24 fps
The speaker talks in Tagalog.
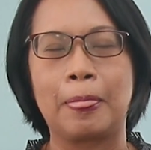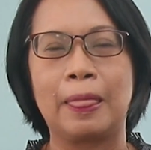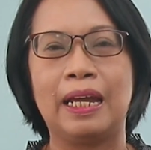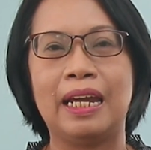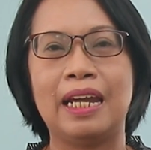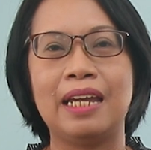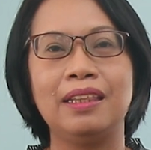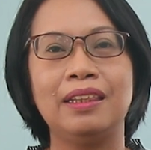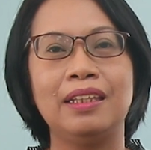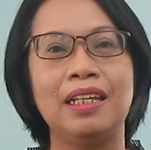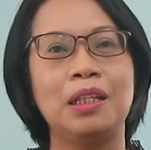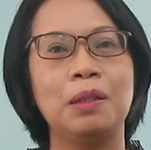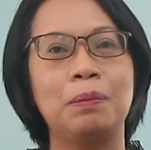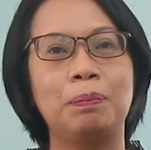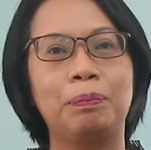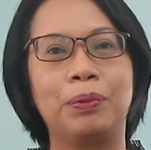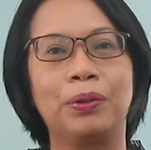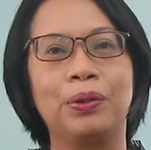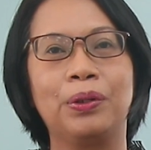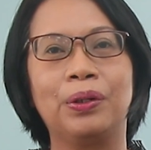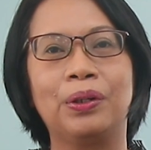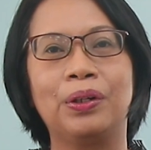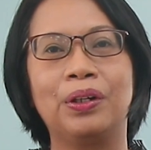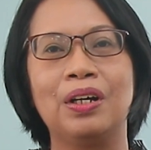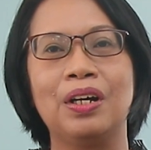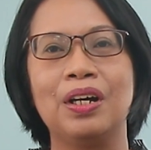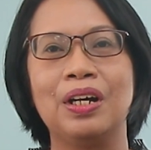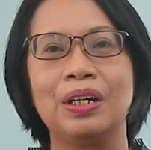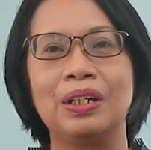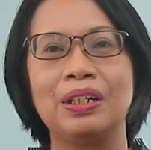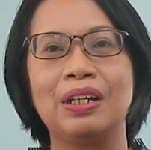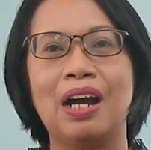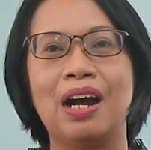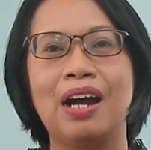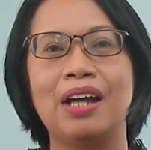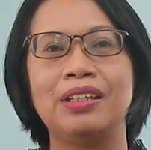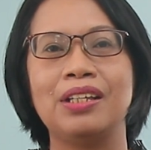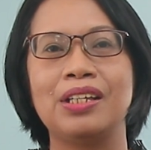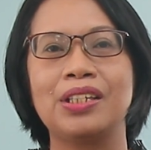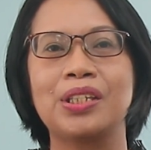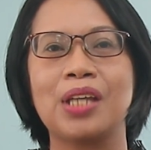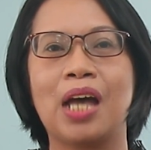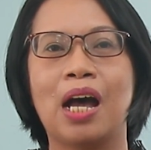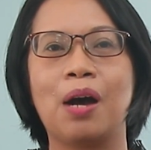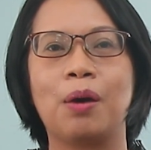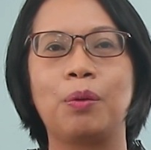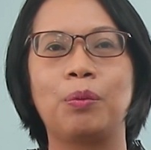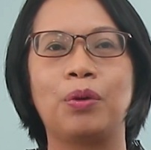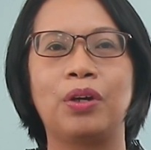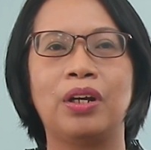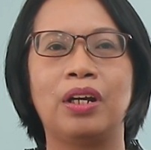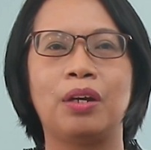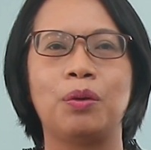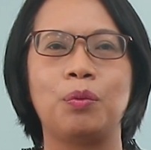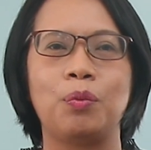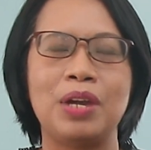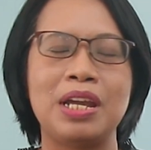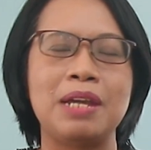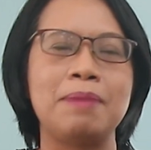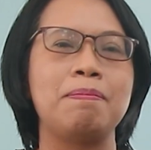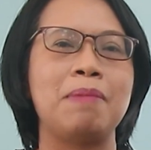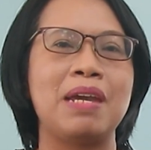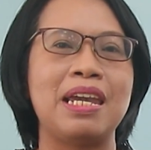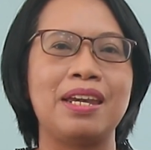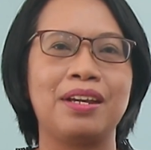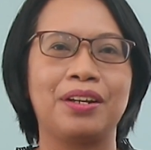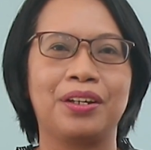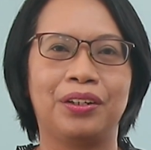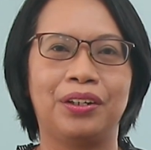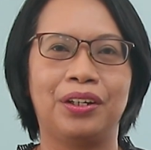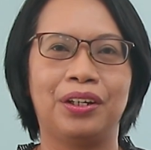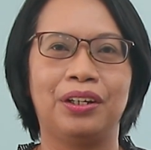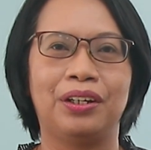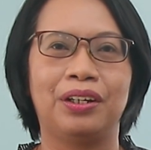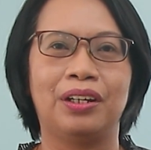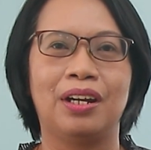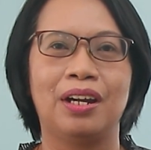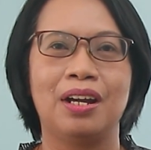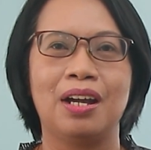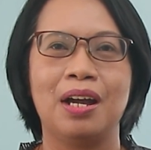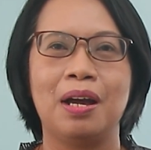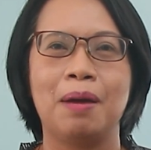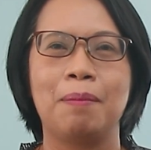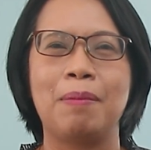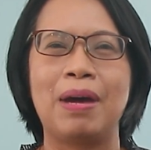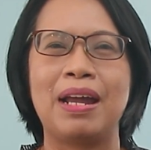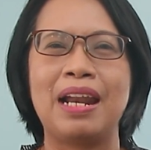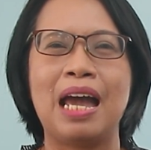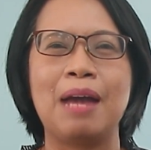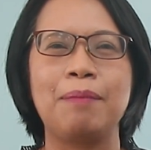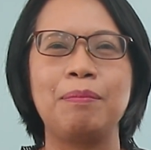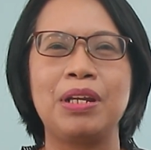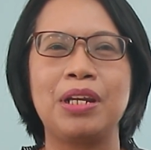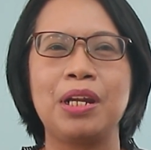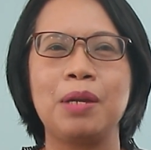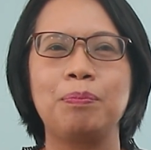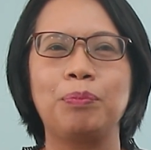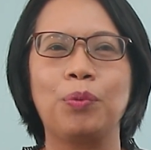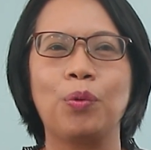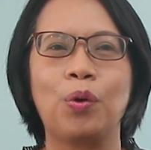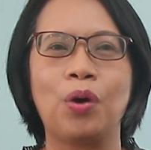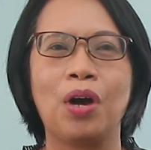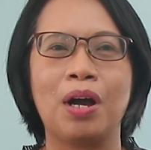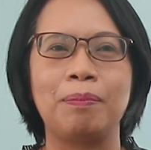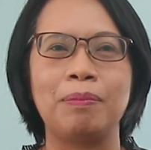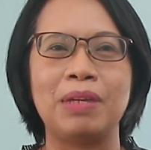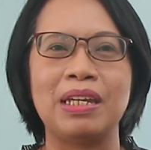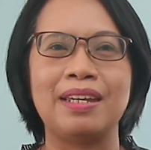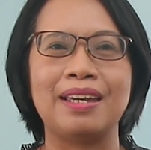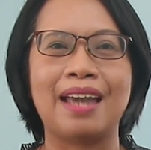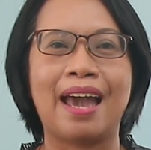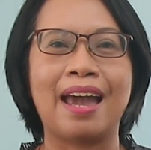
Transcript: Indeed po, God is our waymaker. Marami rin po kaming